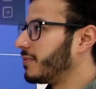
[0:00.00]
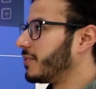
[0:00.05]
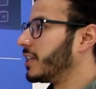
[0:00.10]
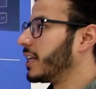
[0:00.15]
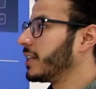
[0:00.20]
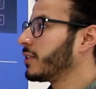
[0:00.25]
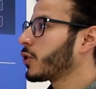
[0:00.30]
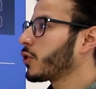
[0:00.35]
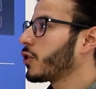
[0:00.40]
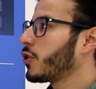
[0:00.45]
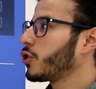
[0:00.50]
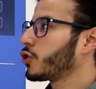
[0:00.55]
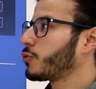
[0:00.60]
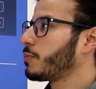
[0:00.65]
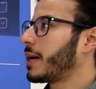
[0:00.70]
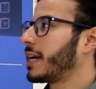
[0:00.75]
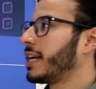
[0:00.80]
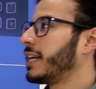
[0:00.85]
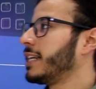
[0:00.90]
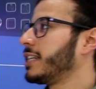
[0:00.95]
Dentro de
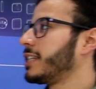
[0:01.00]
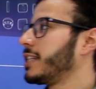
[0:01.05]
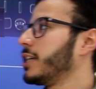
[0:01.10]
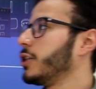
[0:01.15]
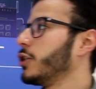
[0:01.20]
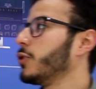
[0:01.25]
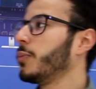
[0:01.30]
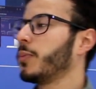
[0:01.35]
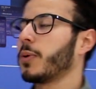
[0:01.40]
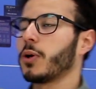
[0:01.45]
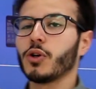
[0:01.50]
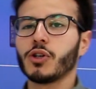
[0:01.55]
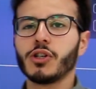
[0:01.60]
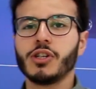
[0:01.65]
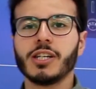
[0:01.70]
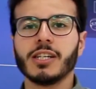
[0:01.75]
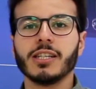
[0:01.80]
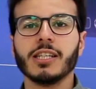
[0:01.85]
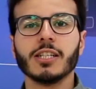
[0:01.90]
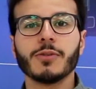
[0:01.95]
los paneles de
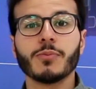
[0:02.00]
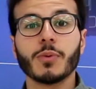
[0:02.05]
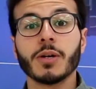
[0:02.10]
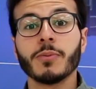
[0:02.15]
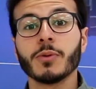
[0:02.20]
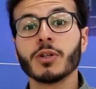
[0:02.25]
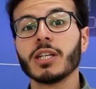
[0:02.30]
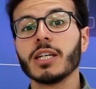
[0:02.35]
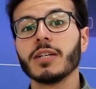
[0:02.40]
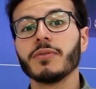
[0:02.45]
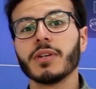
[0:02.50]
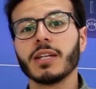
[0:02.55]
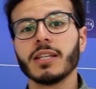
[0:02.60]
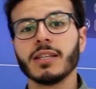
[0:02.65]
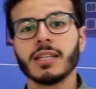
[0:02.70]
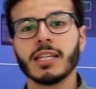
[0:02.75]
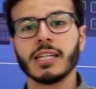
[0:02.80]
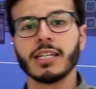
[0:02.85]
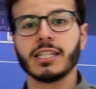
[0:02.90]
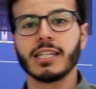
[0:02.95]
UProx disponemos de
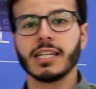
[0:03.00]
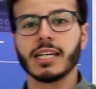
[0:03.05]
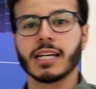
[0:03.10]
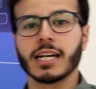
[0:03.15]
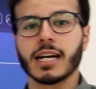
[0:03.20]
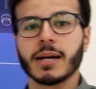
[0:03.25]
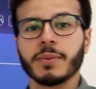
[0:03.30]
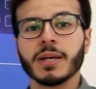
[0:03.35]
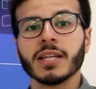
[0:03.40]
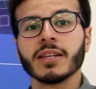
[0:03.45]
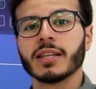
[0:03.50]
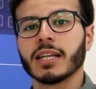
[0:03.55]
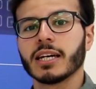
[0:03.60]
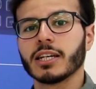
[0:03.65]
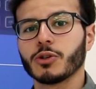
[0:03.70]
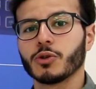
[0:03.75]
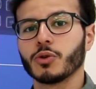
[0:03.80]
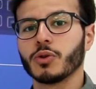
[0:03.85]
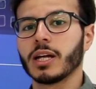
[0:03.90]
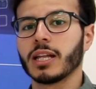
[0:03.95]
diferentes
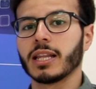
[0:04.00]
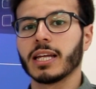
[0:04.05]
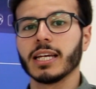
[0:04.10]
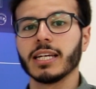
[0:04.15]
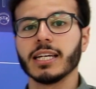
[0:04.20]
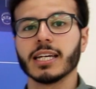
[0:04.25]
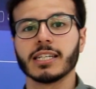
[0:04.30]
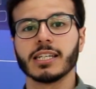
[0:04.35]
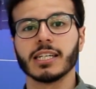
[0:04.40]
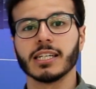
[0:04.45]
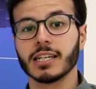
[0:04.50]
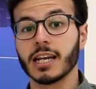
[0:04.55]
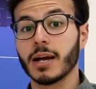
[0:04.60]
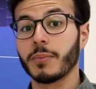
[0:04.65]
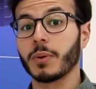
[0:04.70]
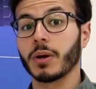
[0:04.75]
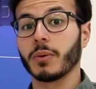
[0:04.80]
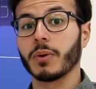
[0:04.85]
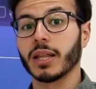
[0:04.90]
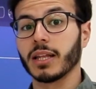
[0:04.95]
herramientas, una de ellas es
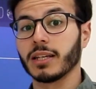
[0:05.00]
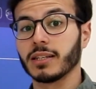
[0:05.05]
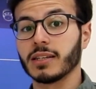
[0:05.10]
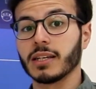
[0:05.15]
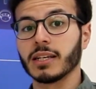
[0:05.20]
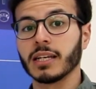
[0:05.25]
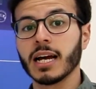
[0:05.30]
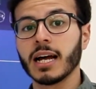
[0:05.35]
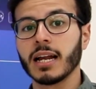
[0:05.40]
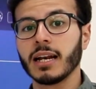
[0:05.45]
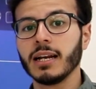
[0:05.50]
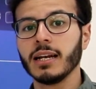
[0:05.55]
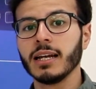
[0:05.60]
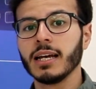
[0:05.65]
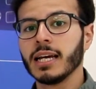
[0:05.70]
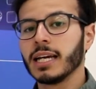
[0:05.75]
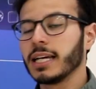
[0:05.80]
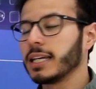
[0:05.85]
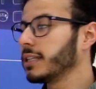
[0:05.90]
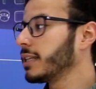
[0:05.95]
la prueba de señal
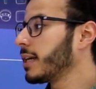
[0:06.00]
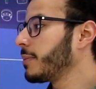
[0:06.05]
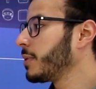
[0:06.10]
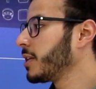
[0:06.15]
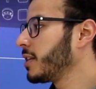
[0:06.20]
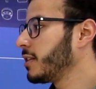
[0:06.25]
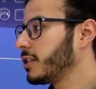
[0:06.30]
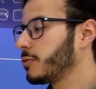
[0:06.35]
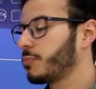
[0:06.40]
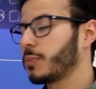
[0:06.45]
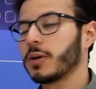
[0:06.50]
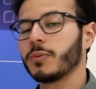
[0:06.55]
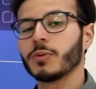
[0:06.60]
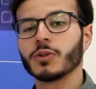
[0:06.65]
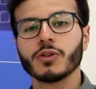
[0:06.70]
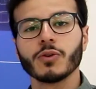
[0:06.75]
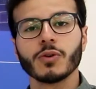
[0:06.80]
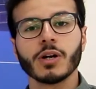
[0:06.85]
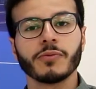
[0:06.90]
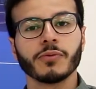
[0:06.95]
y también
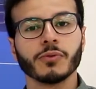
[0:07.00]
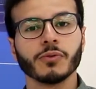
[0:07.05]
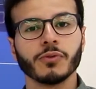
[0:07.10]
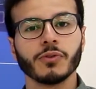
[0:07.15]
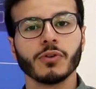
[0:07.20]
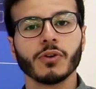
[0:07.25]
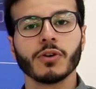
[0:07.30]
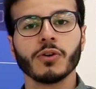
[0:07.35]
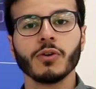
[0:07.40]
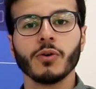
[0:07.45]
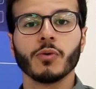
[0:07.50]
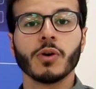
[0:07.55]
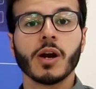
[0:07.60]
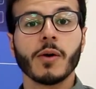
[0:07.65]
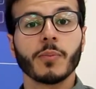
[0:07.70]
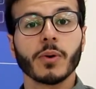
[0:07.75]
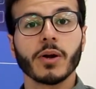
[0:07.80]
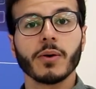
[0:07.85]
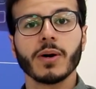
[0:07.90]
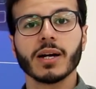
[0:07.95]
disponemos de una función o
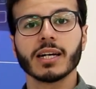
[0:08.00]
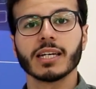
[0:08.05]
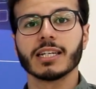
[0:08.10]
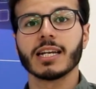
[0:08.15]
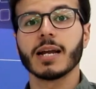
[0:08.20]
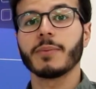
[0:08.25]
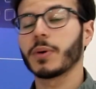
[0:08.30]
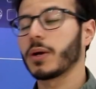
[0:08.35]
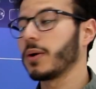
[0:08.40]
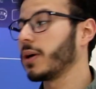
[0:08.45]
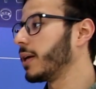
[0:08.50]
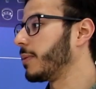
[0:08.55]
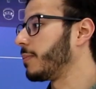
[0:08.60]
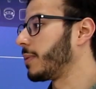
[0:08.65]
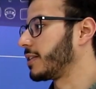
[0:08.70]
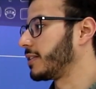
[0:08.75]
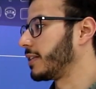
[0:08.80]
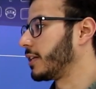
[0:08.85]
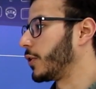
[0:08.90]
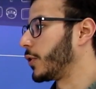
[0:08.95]
una prueba que es la prueba de
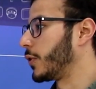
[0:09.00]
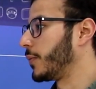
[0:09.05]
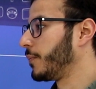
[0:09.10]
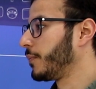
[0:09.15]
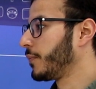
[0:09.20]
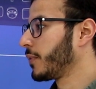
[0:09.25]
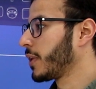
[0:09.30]
paseo.